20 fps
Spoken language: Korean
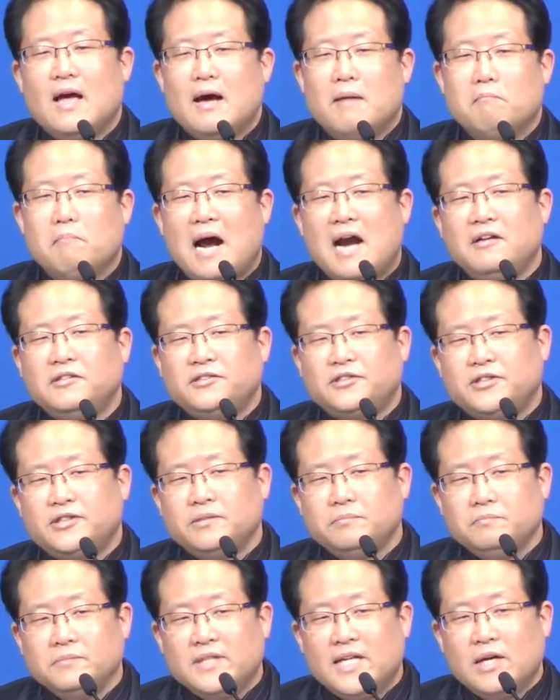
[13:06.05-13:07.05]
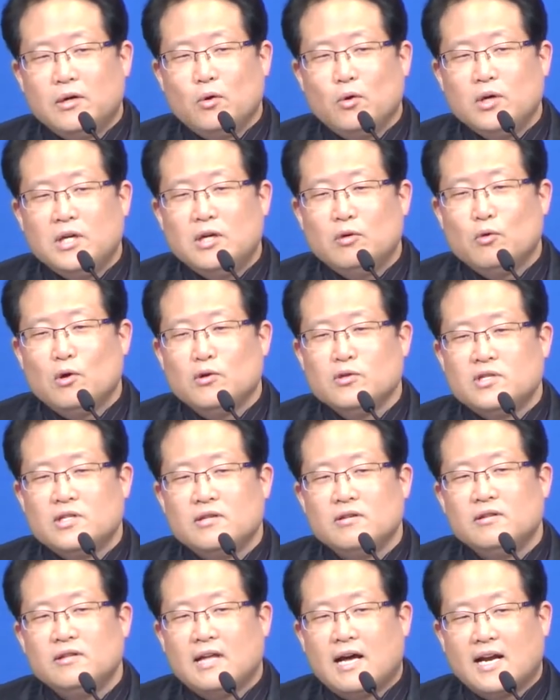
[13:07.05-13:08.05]
말씀대로
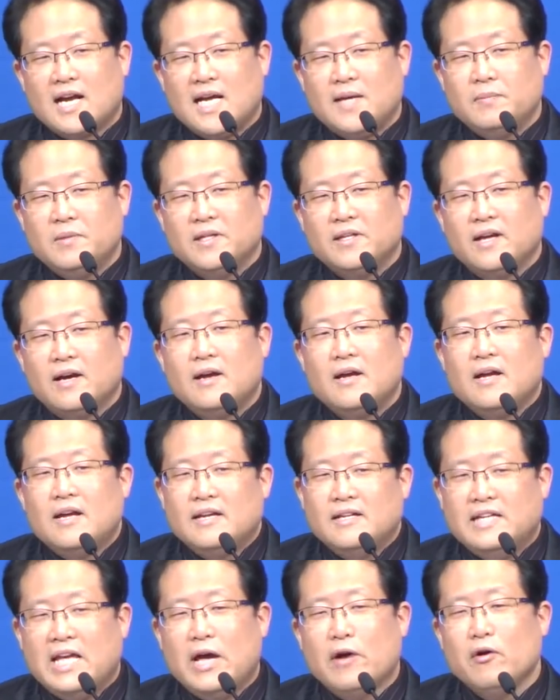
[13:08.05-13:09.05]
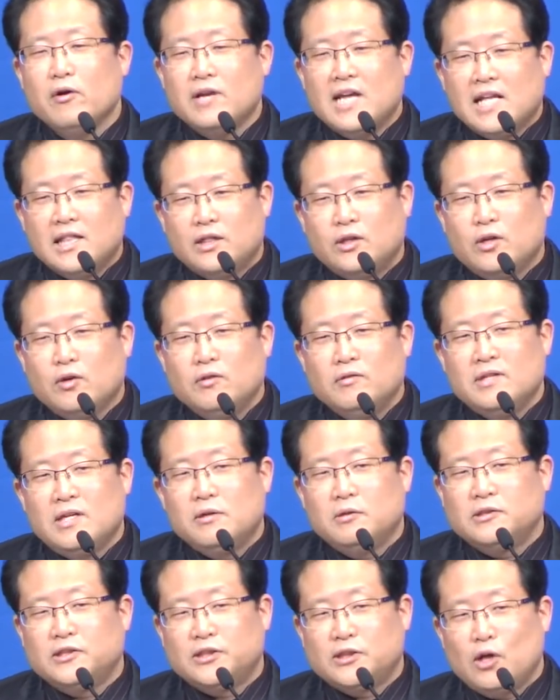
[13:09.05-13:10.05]
이루어지는 나라입니다. 예언했던
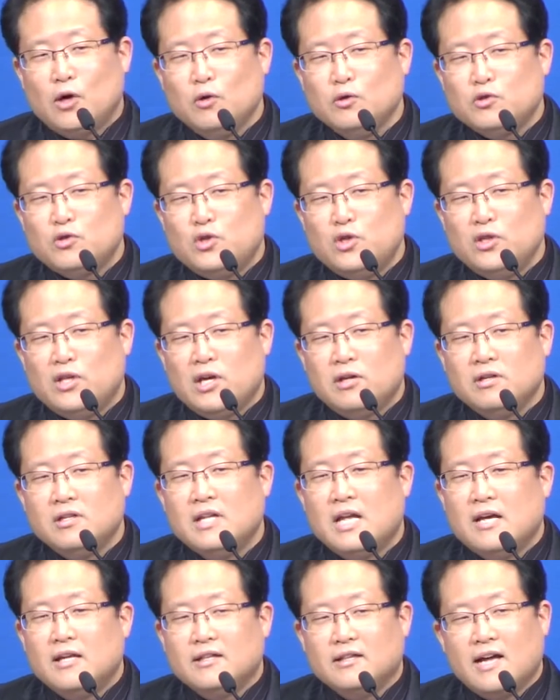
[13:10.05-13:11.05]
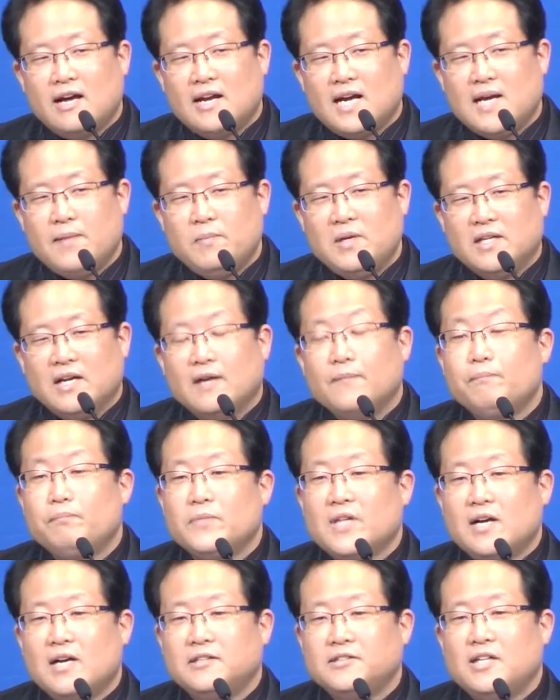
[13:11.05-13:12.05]
대로 성취되는 나라입니다.
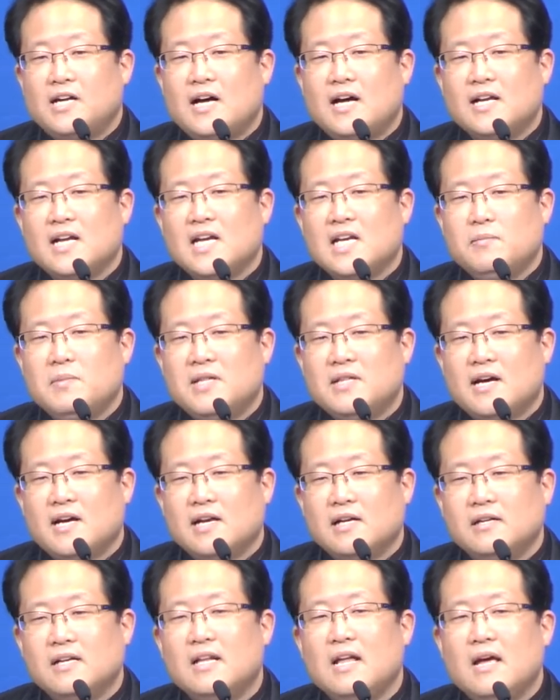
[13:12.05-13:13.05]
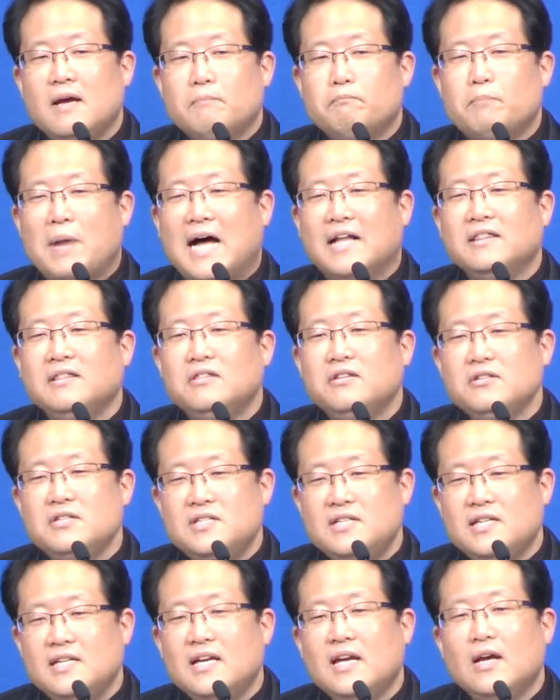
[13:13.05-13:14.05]
따라서 하나님의 나라는
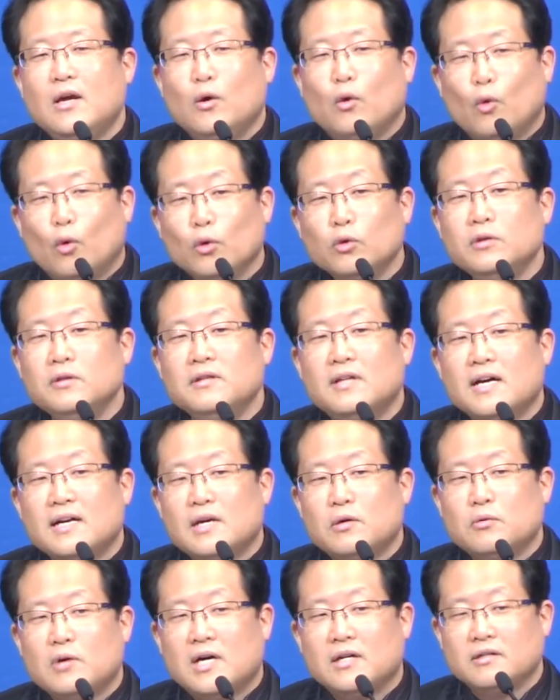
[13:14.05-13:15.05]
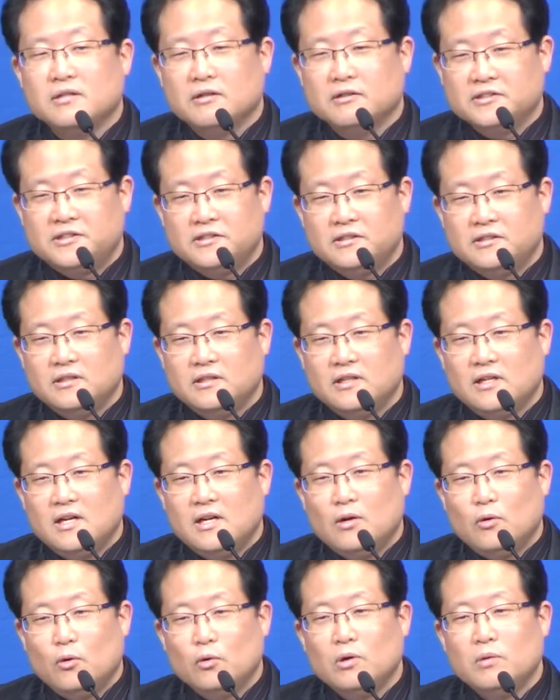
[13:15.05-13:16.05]
반드시 온다라고 하는 것을
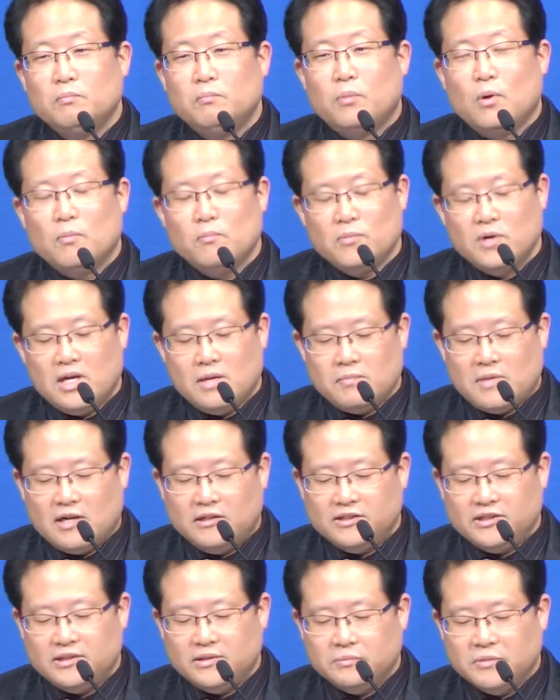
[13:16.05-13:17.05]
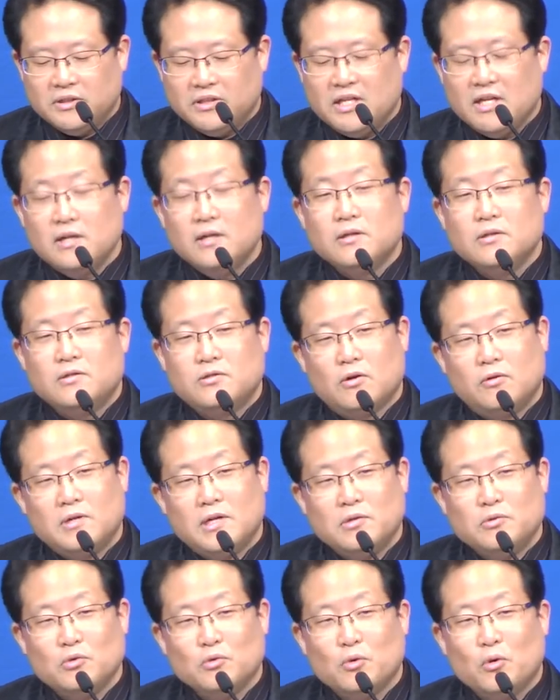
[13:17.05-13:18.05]
오늘 본문의 말씀은
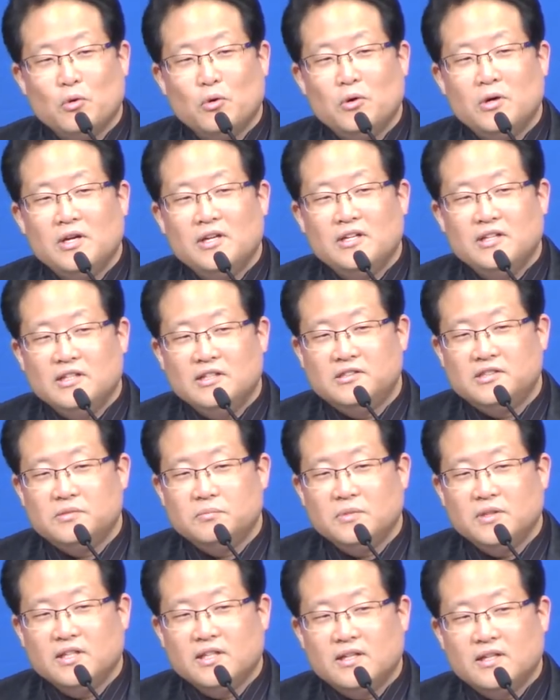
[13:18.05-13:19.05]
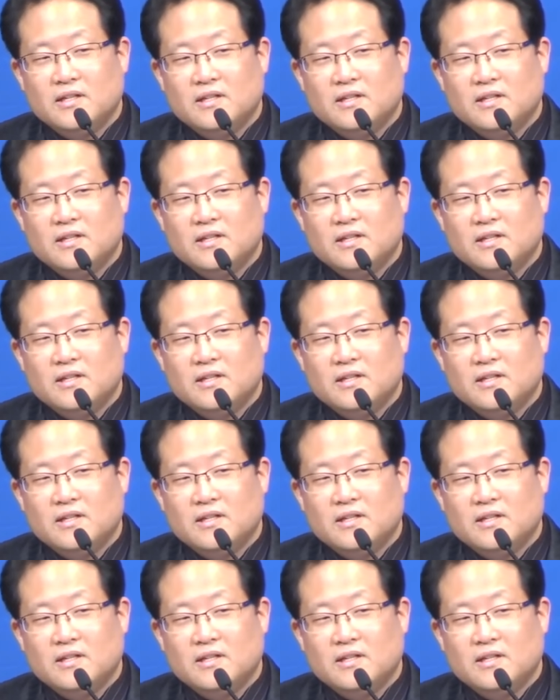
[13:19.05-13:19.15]
전해주고 있습니다.